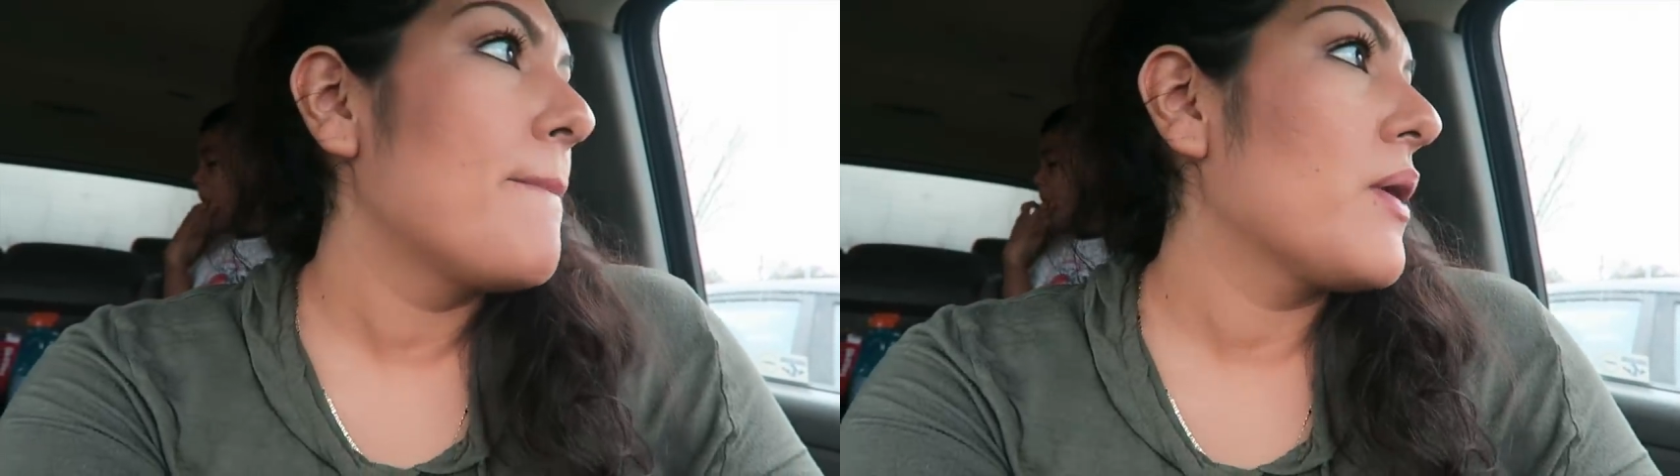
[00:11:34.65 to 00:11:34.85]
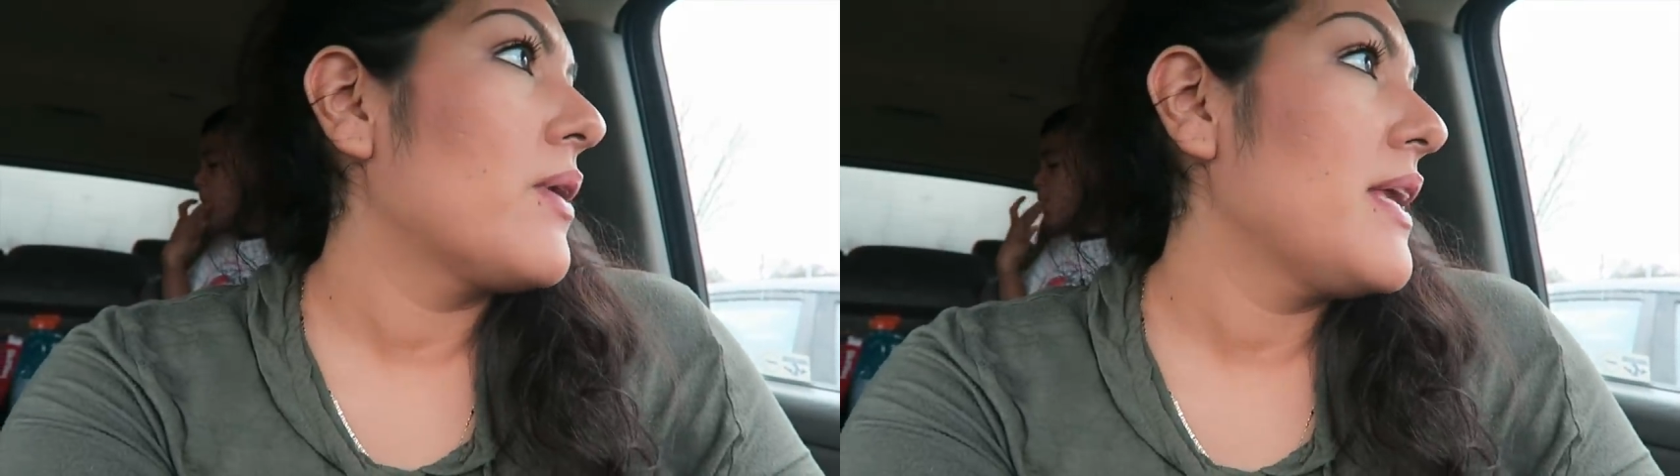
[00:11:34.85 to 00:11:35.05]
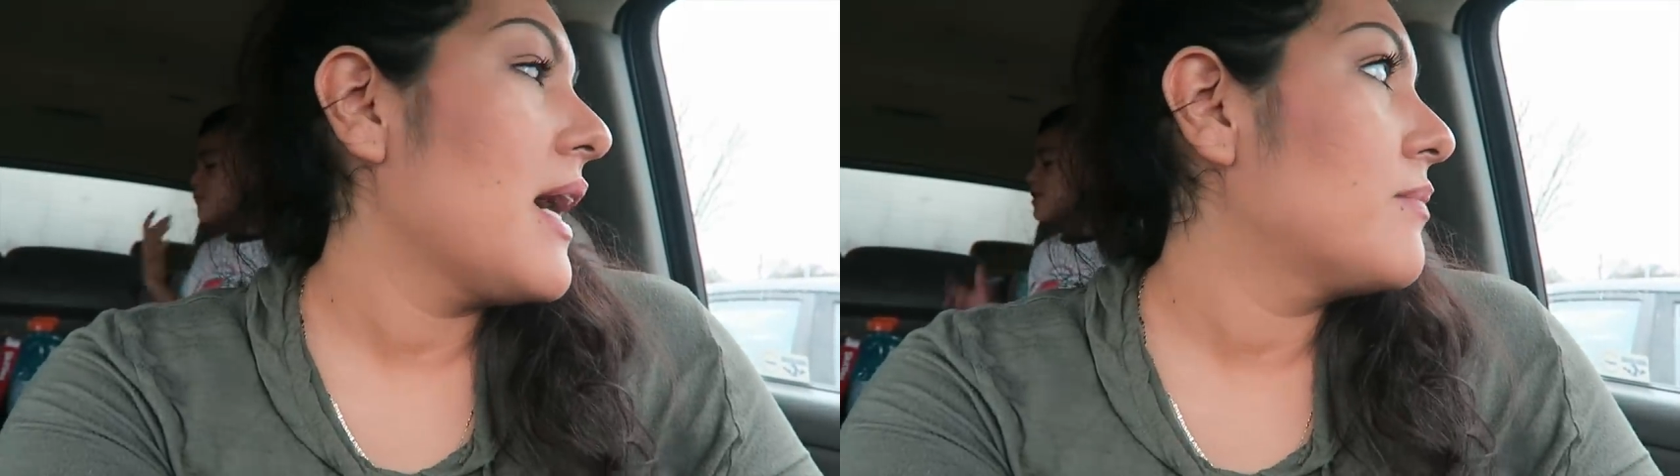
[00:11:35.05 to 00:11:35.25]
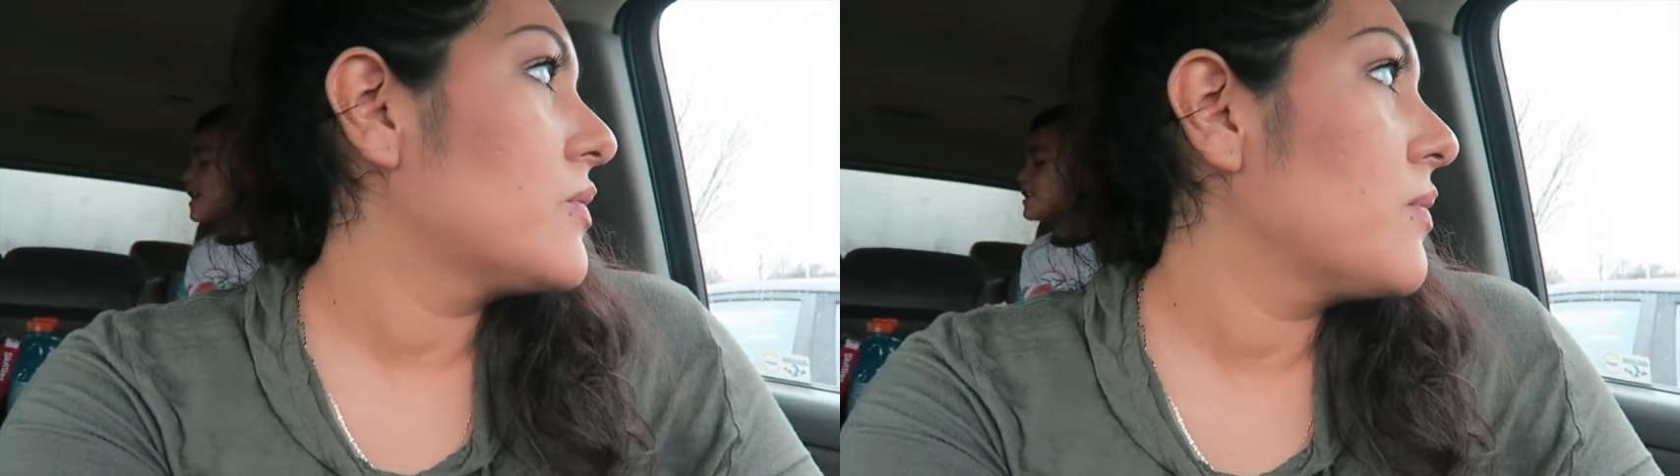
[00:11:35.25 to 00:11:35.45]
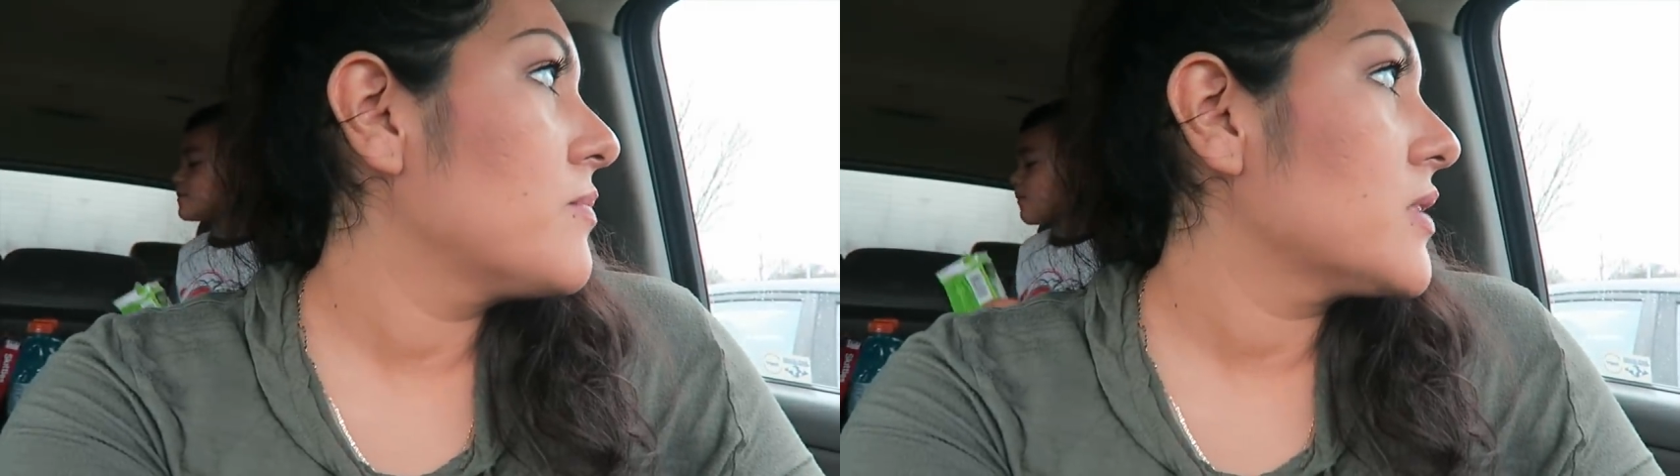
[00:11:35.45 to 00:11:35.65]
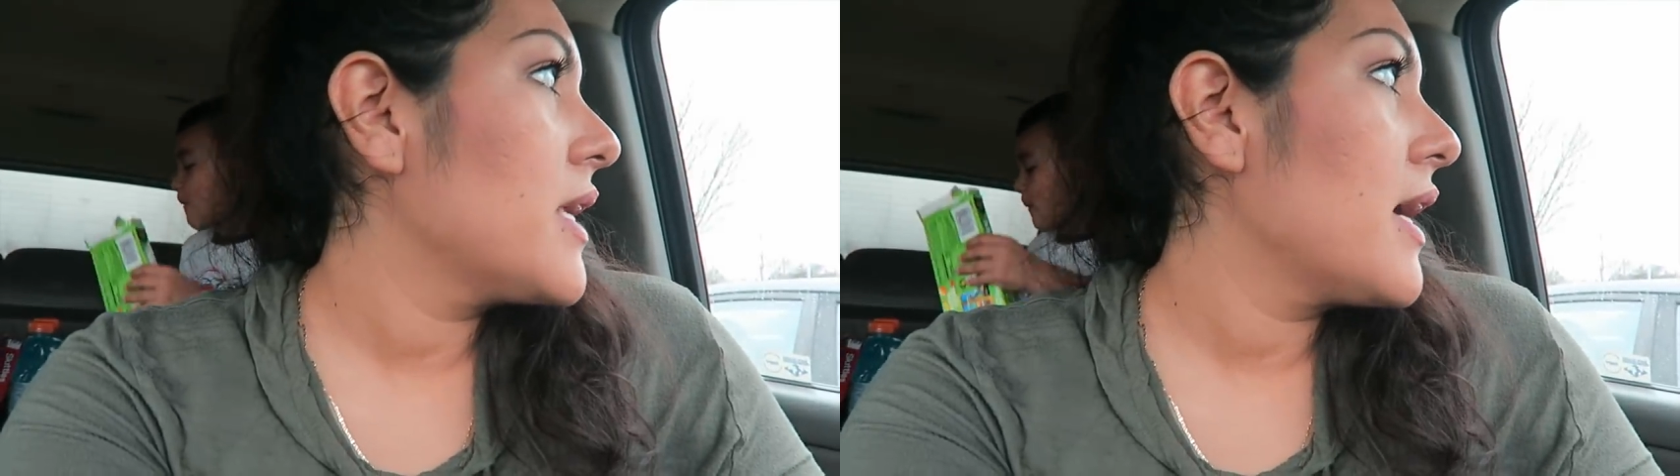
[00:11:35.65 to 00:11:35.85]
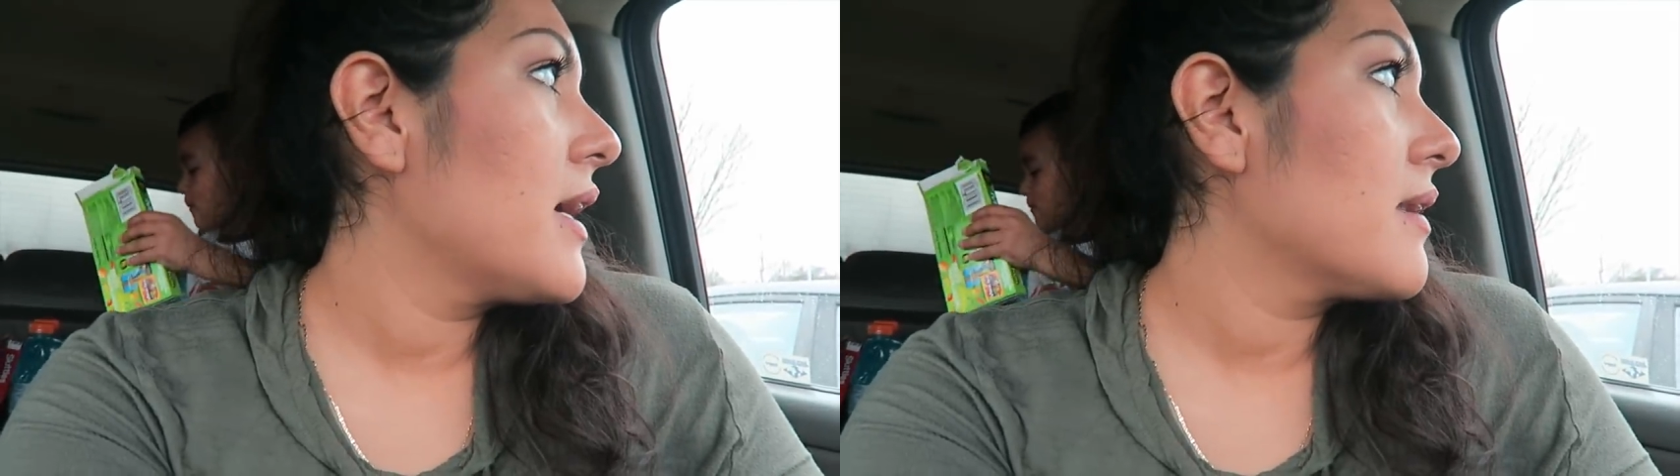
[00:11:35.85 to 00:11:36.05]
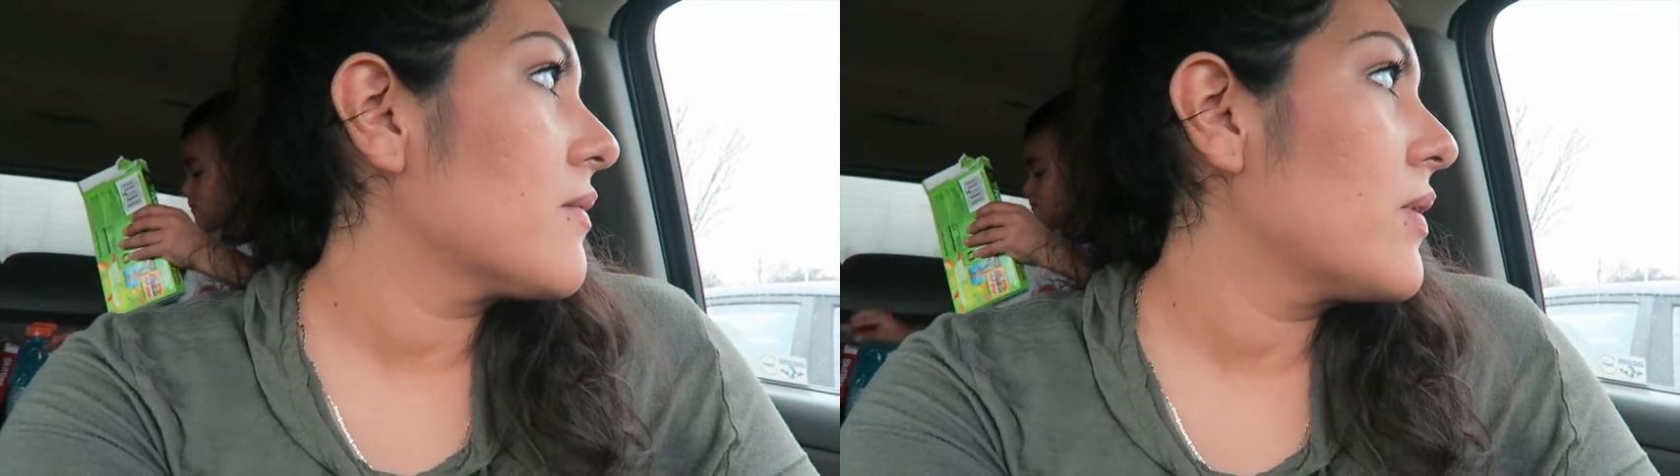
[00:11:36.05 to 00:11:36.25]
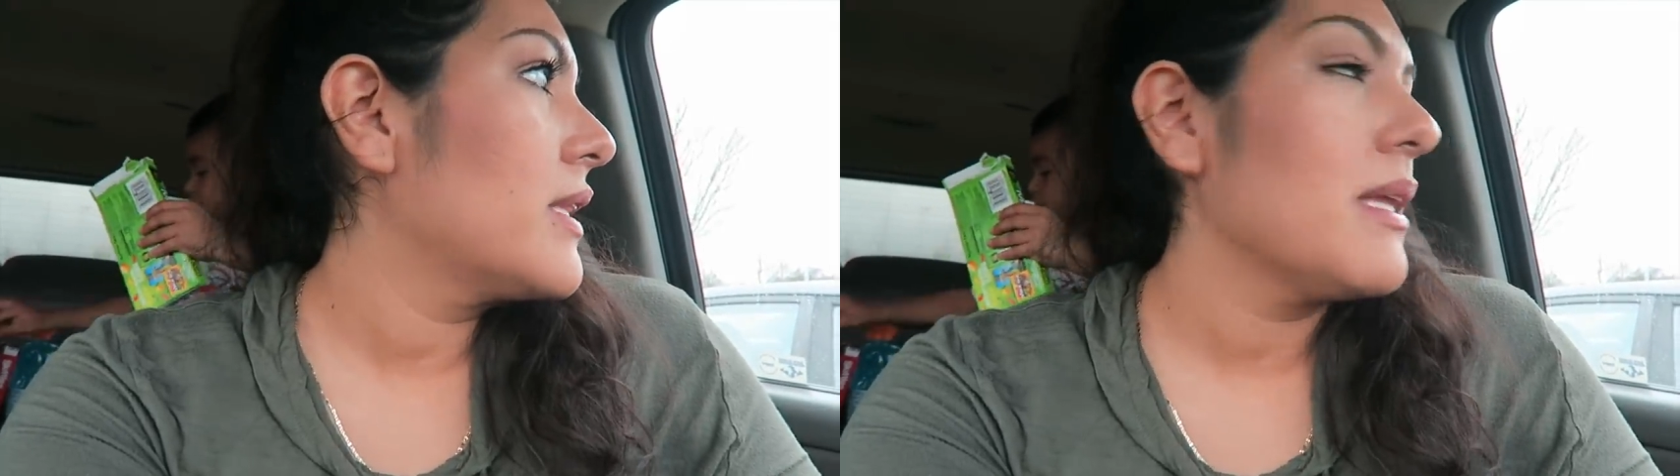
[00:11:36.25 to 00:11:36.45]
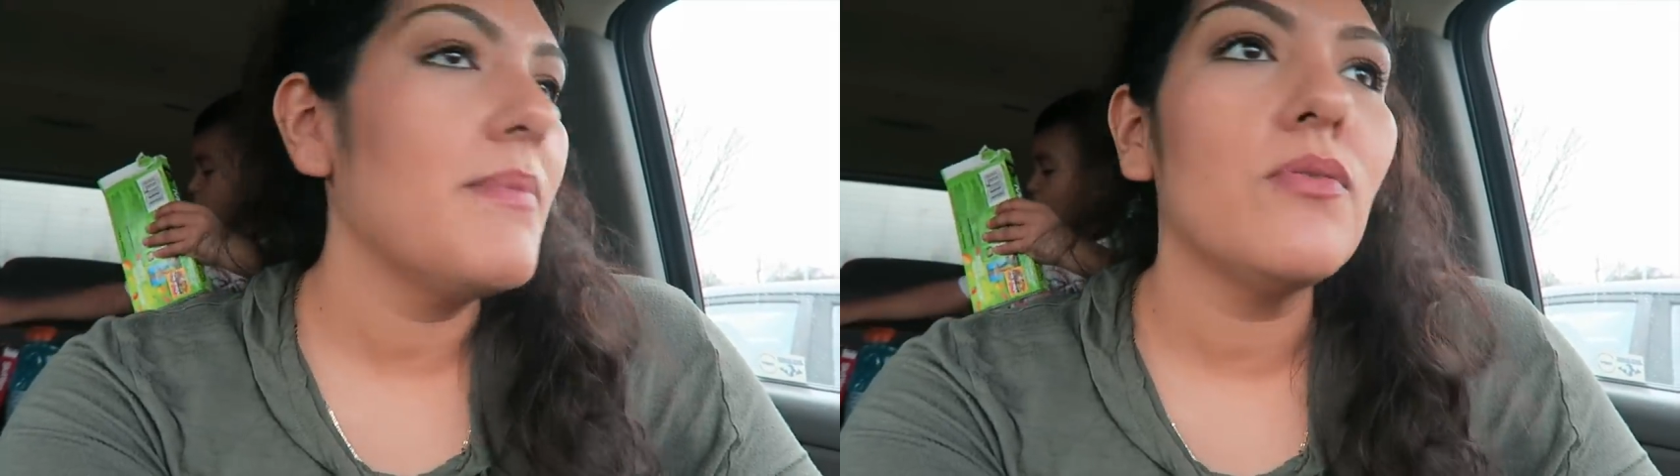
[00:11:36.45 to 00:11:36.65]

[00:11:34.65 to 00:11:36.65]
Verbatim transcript: Pero llegamos, tuvimos que llegar 40